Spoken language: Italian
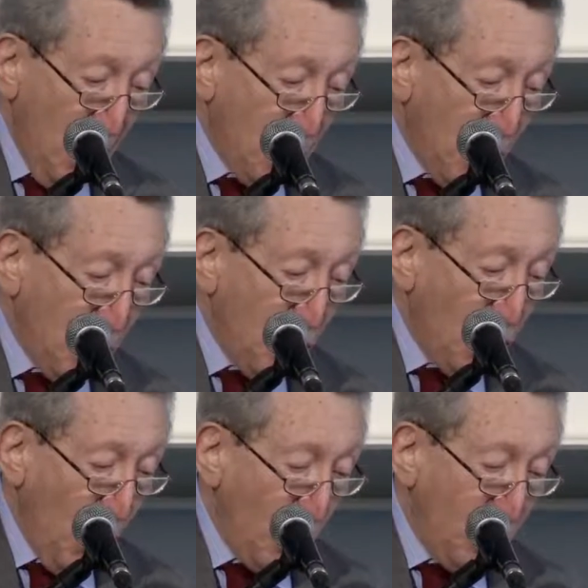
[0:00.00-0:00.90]

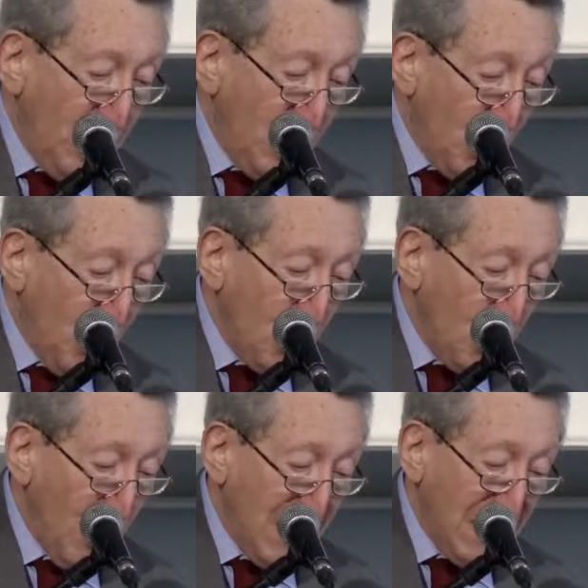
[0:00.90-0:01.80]
pronunciò un
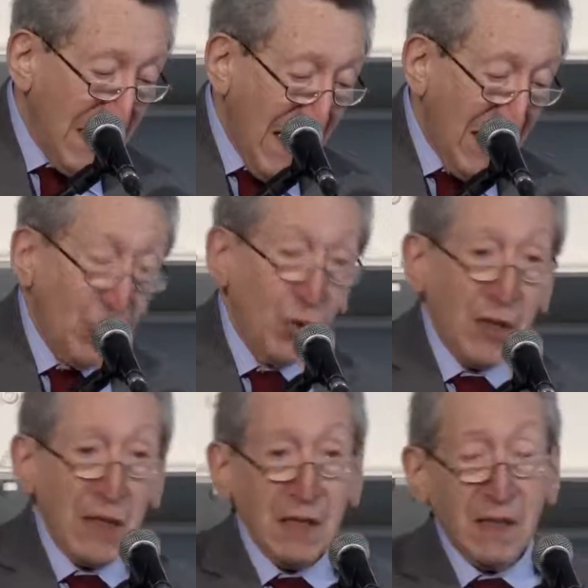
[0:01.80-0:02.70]
discorso al Senato
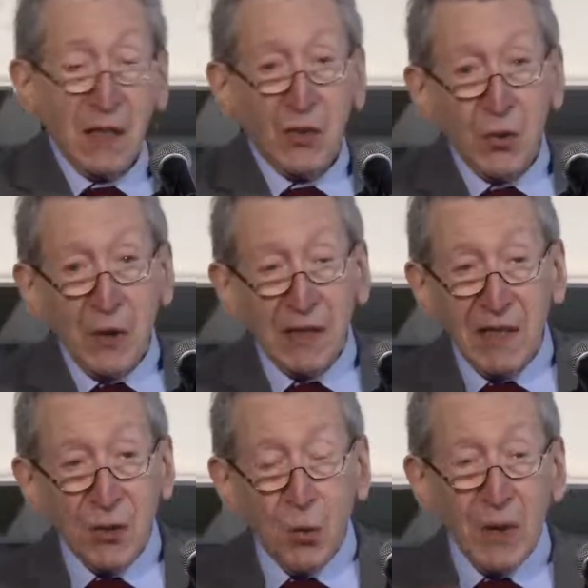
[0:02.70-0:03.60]
degli Stati
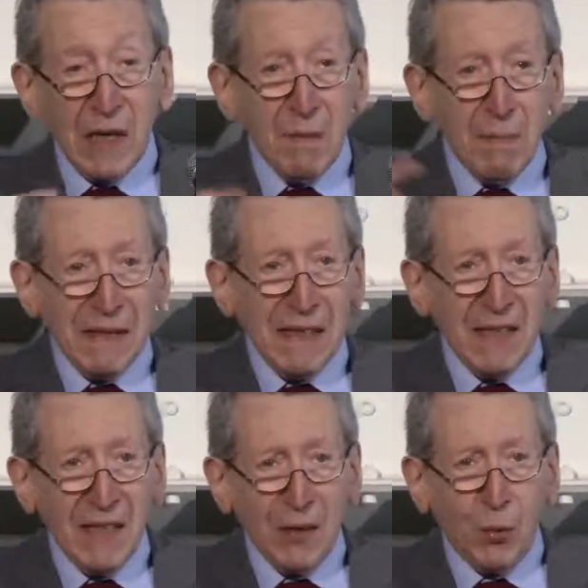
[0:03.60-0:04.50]
Uniti in cui
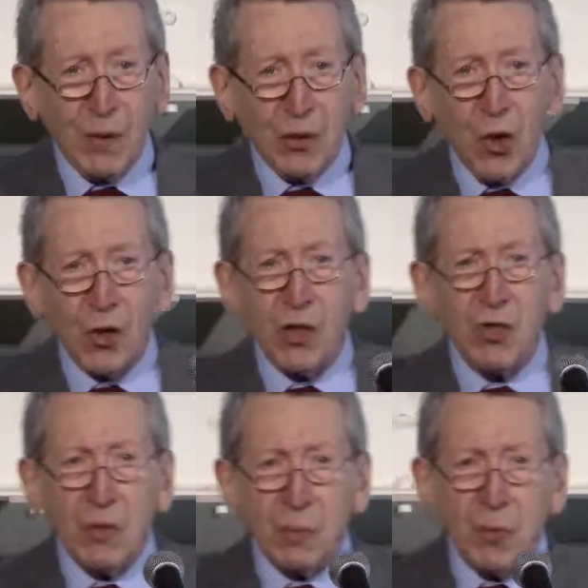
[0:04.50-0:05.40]
ribadì i
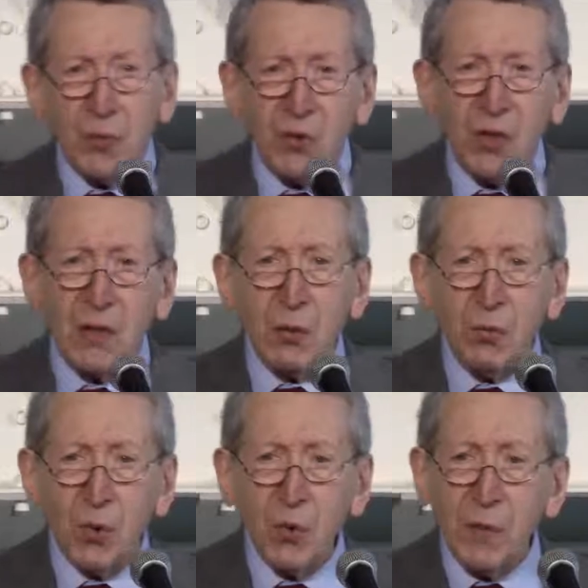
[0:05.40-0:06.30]
14 punti di
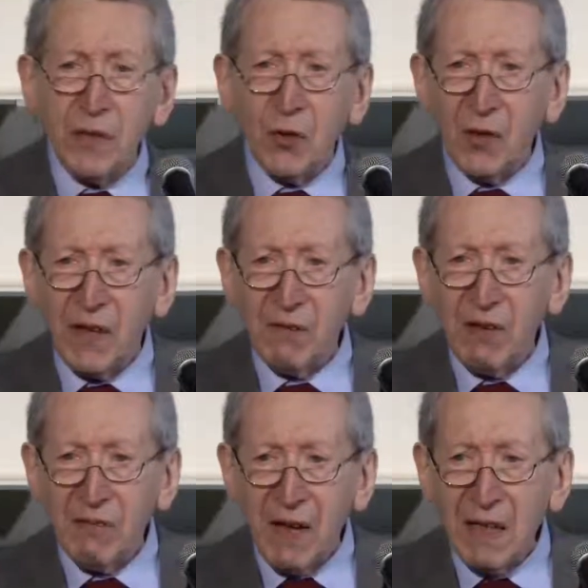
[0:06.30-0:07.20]
un documento che
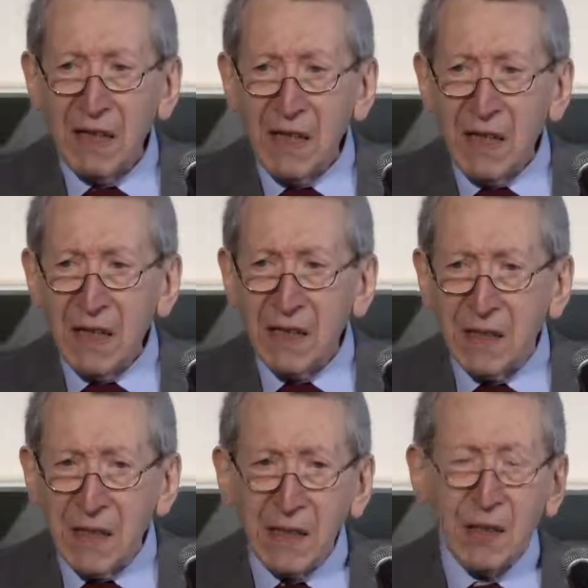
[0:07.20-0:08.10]
aveva
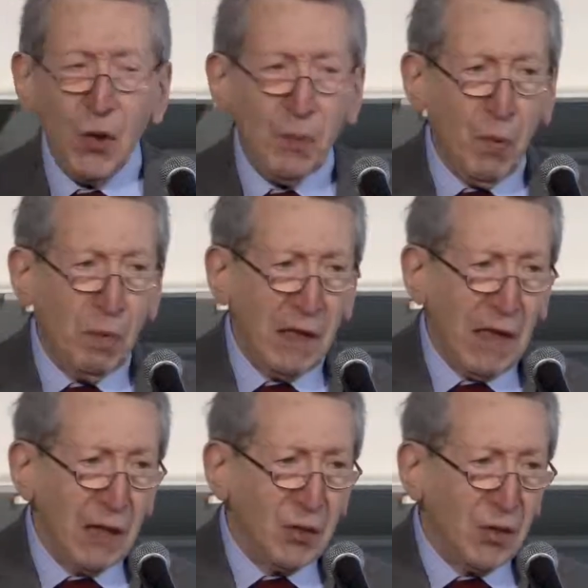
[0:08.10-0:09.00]
scritto e
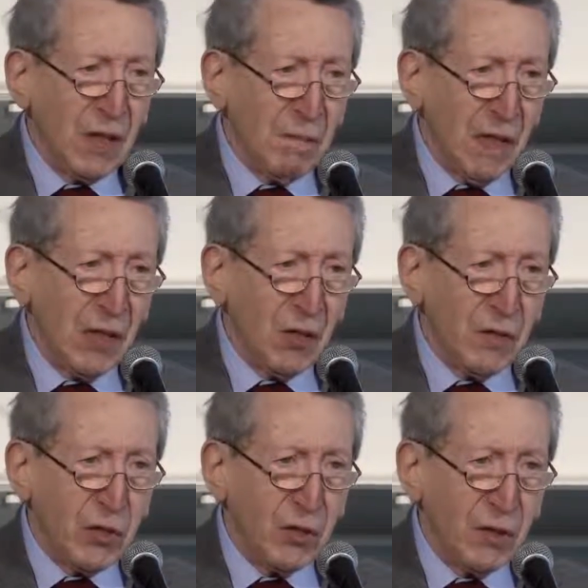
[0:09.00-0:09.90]
pubblicato nel
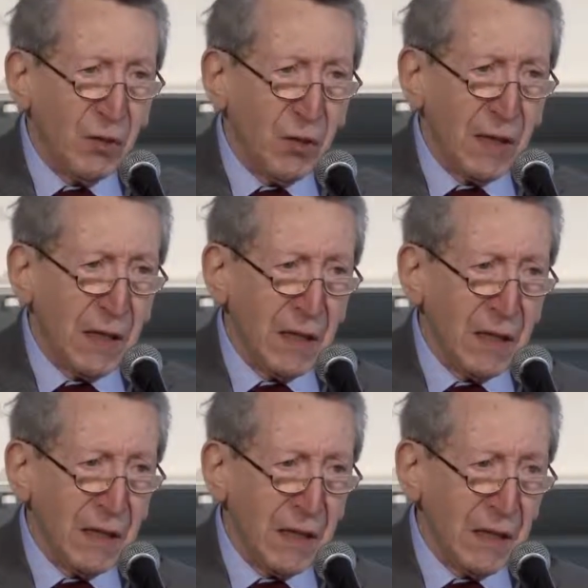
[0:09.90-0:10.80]

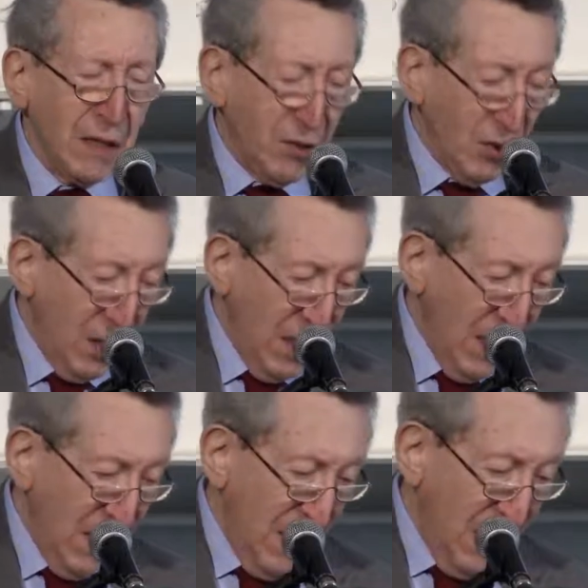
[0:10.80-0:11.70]
1916.
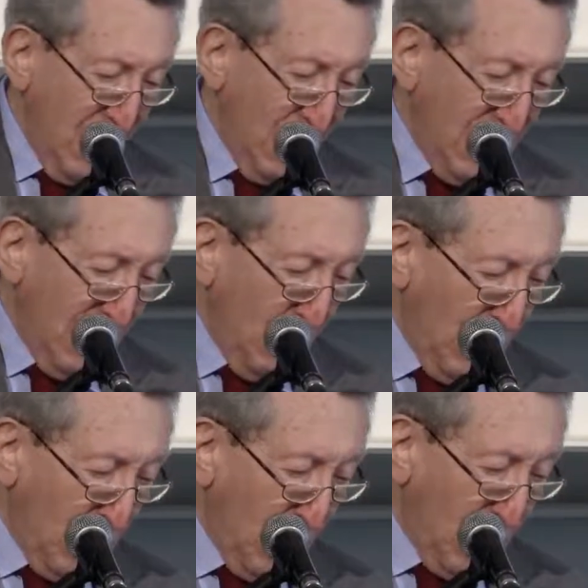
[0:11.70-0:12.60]
Questi
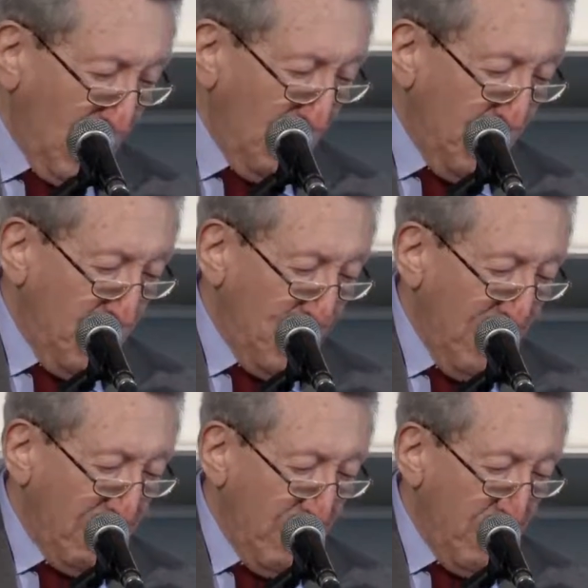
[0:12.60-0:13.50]
14
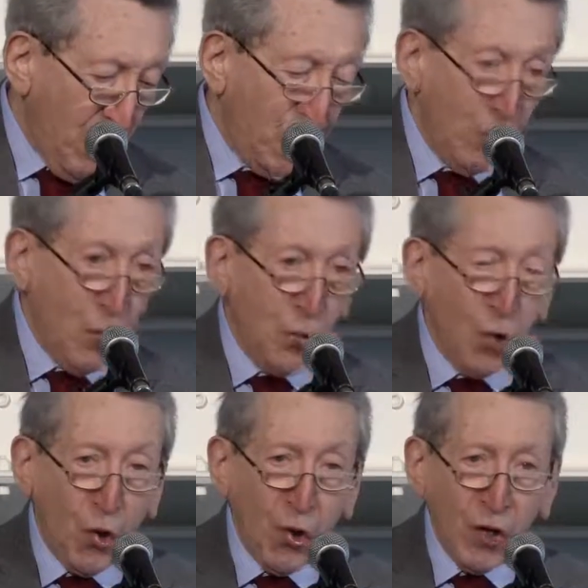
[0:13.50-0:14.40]
punti avrebbero
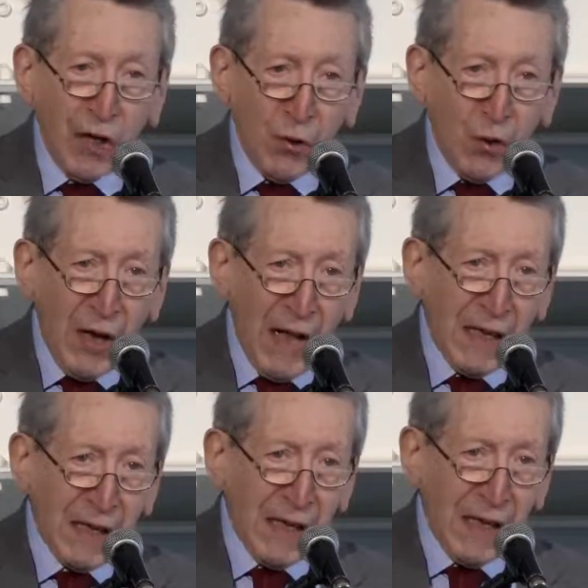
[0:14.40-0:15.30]
dovuto
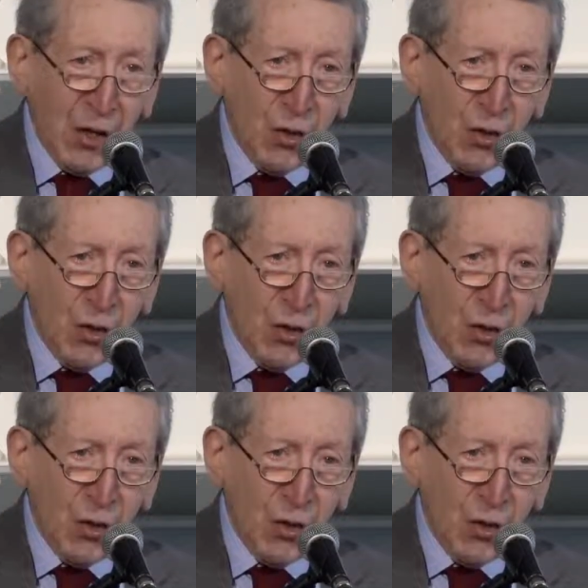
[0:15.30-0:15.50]
regolare la